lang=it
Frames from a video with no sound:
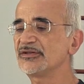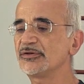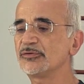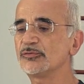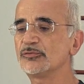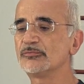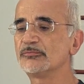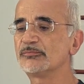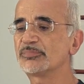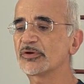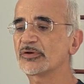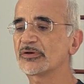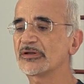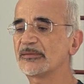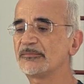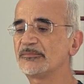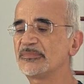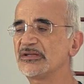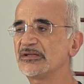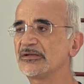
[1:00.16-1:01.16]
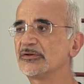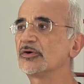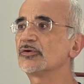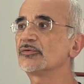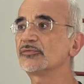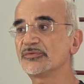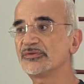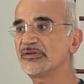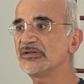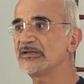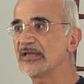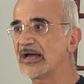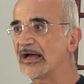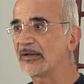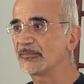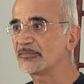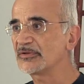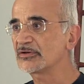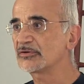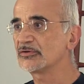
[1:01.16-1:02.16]
di un programmino
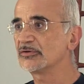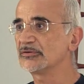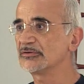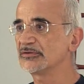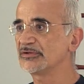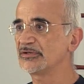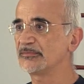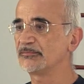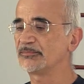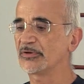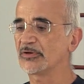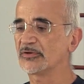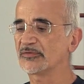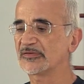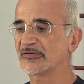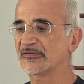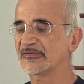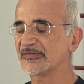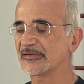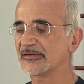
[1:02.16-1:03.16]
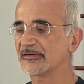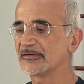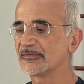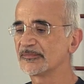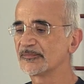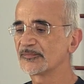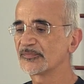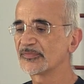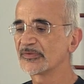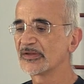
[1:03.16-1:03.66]
dinamico in processing.